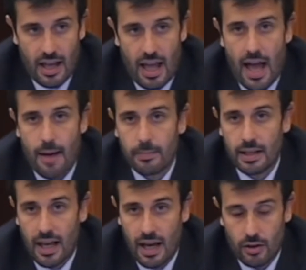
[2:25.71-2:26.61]
a
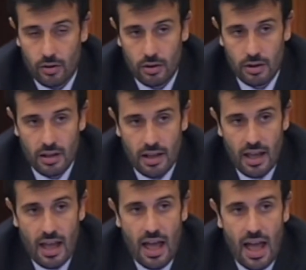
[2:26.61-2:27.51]
Milano,
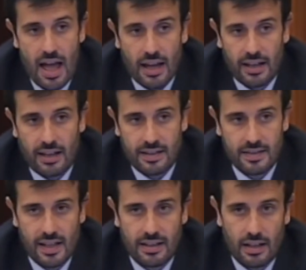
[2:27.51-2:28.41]
anche
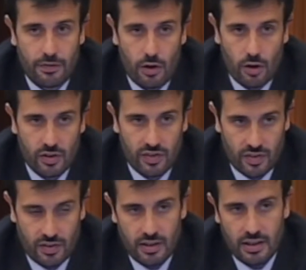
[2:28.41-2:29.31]
l'azienda
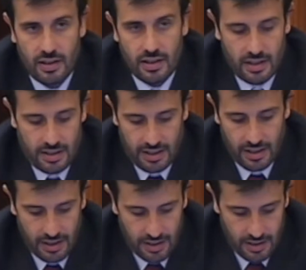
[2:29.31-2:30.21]
Fox
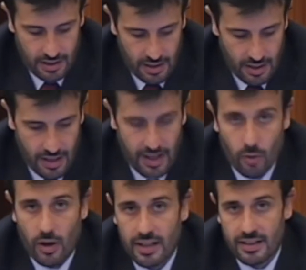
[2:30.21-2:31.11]
che eh, era
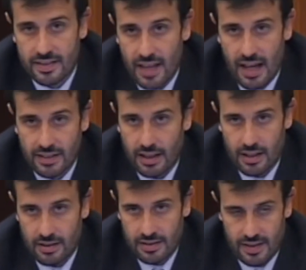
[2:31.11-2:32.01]

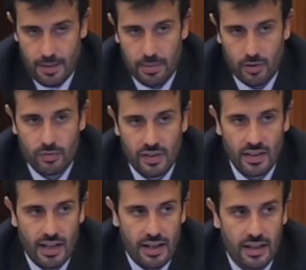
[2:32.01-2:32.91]
localizzata sempre su Via
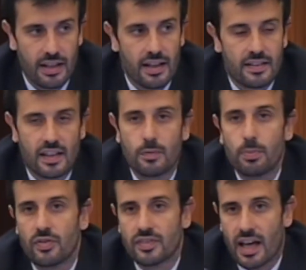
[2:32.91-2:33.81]
Salari, si è
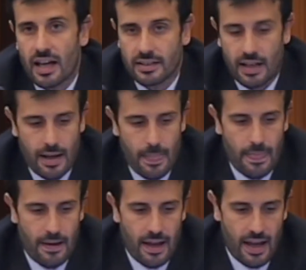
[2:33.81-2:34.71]
spostata
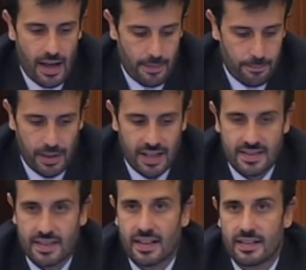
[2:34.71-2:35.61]
a
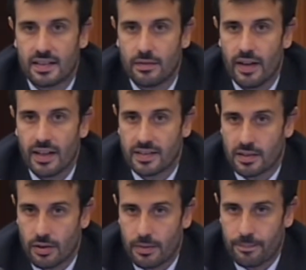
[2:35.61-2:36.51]
Piazza San
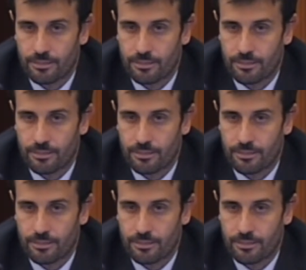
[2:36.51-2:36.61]
Silvestro.